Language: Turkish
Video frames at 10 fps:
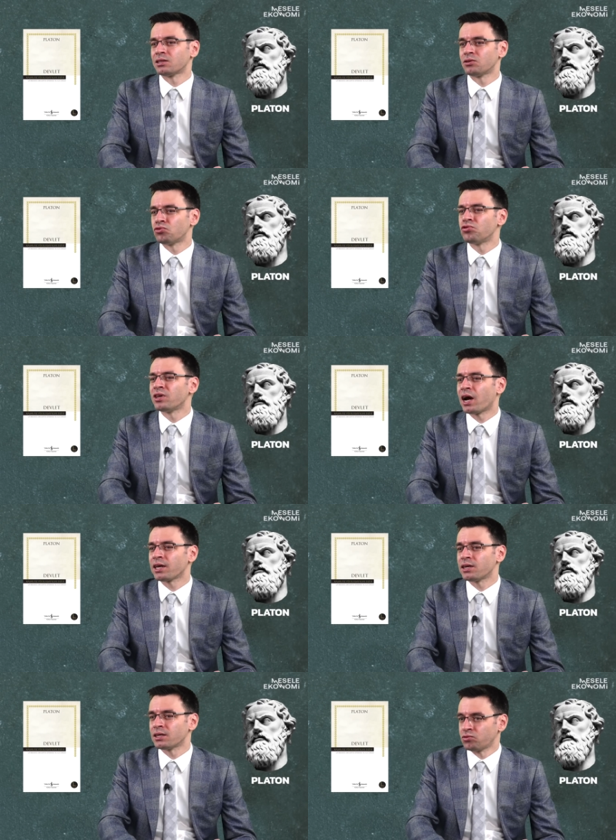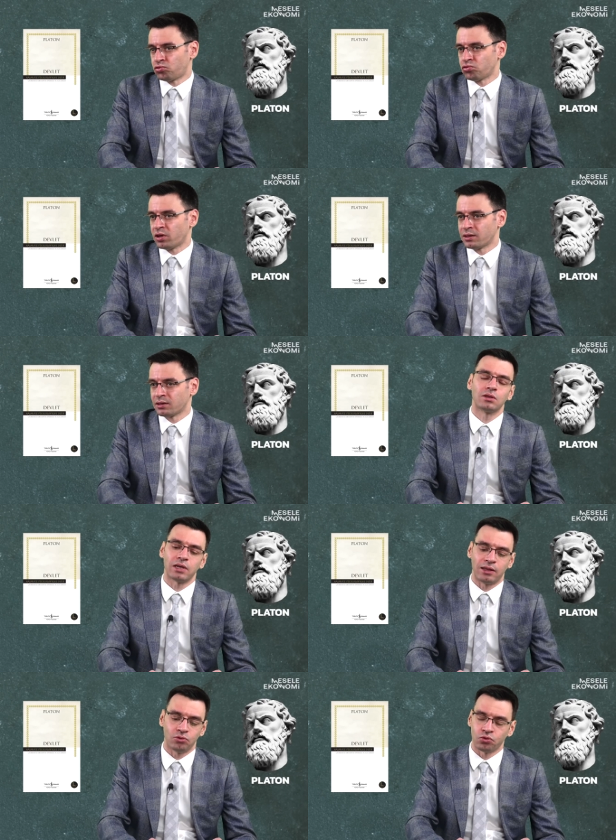dünyayı sunar
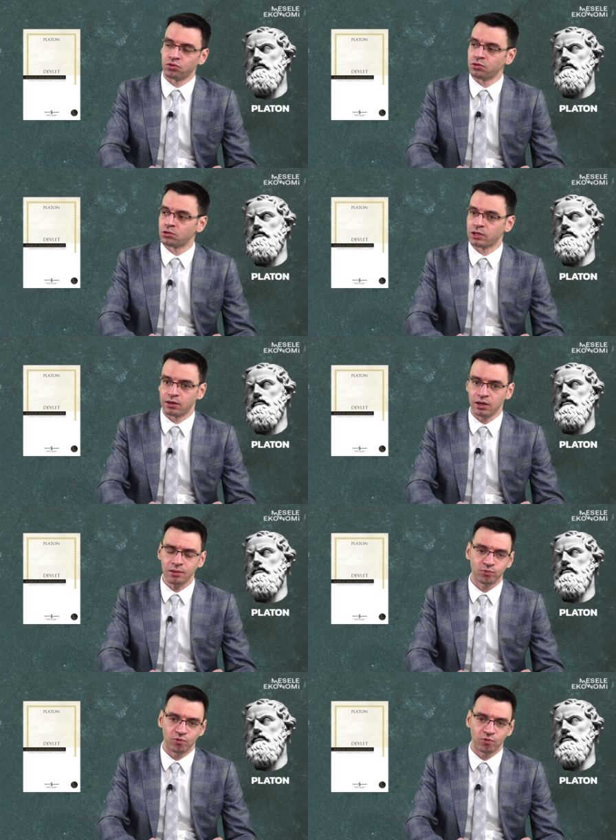kendi okuyucularına